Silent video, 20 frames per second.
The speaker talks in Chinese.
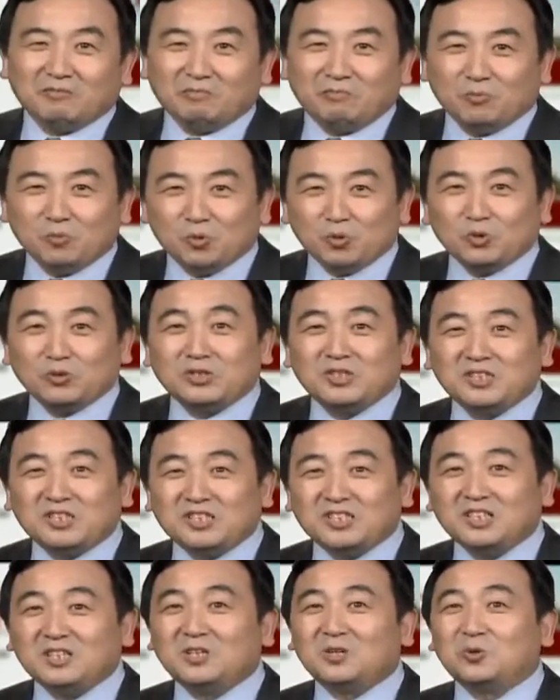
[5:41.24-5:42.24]
无论是
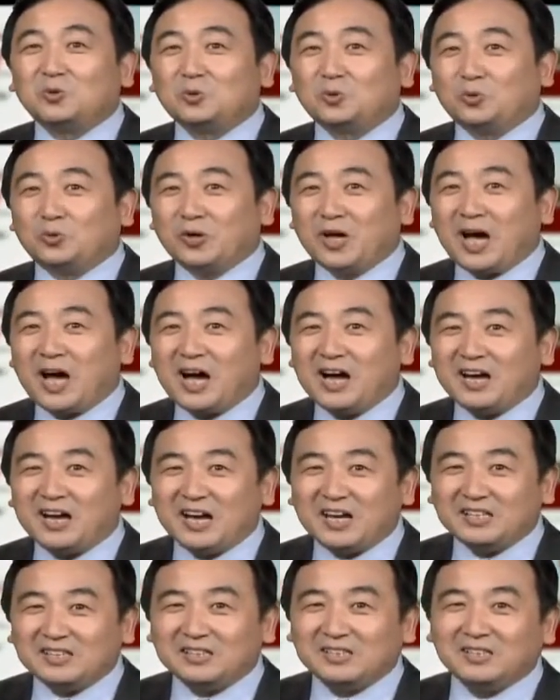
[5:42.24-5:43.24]
歇后语啊，
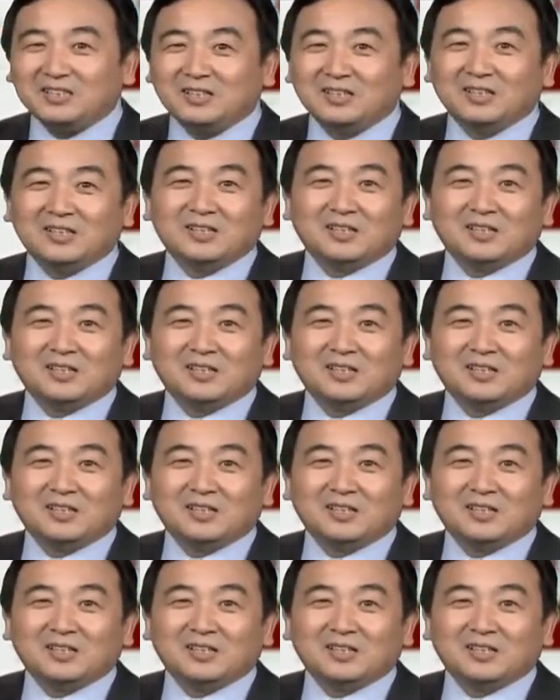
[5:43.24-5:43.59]
还是，